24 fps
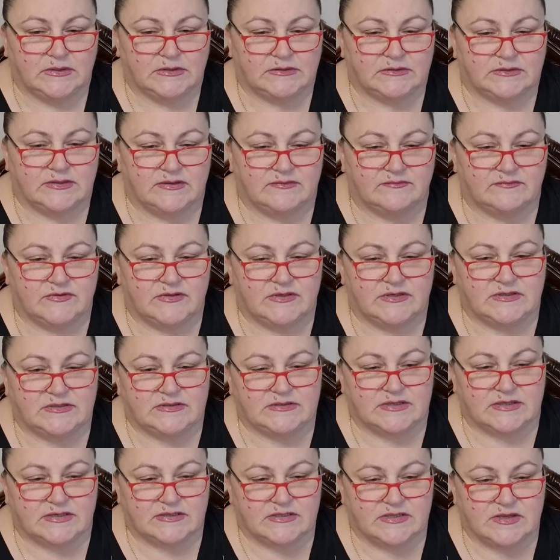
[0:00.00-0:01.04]
Доверие
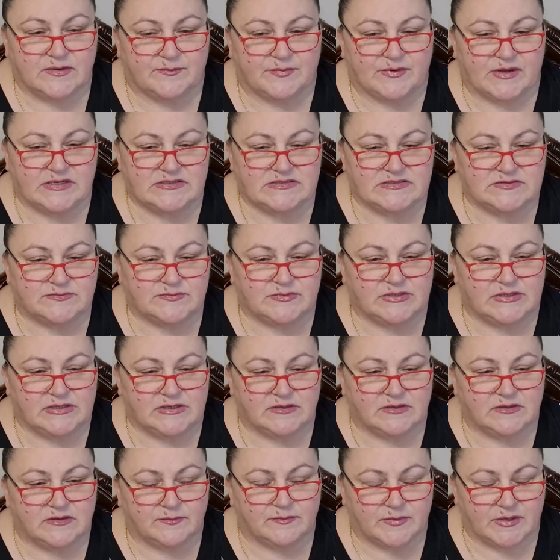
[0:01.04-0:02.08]
так необходимо для
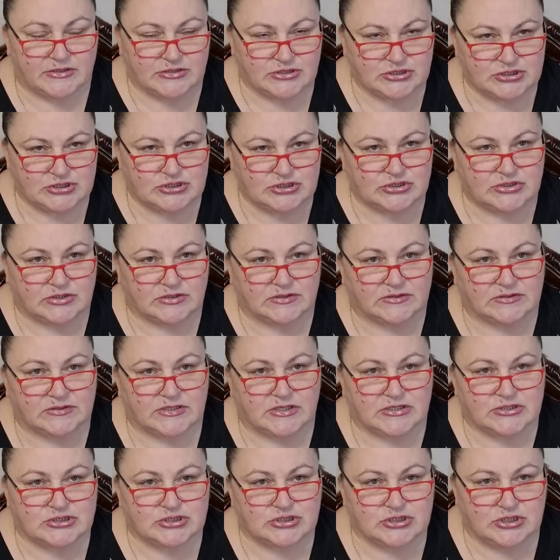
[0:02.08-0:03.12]
гармоничных
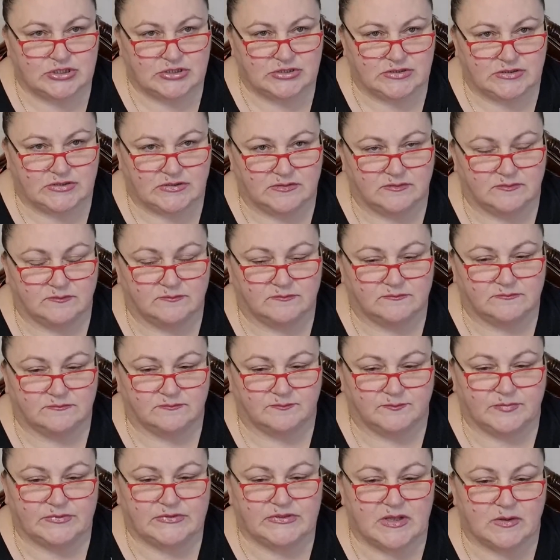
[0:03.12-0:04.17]
отношений,
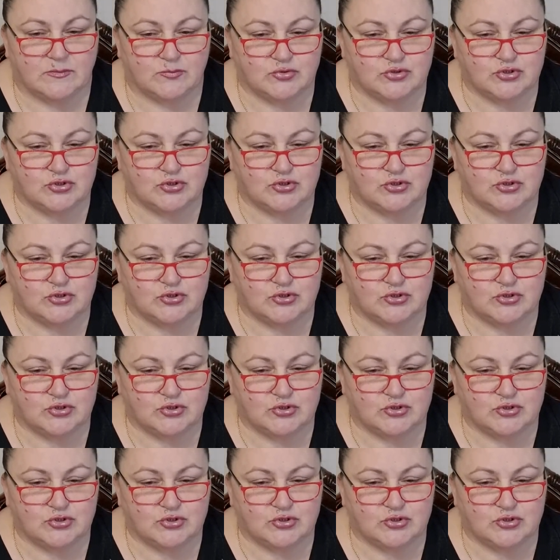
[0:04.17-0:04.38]
потому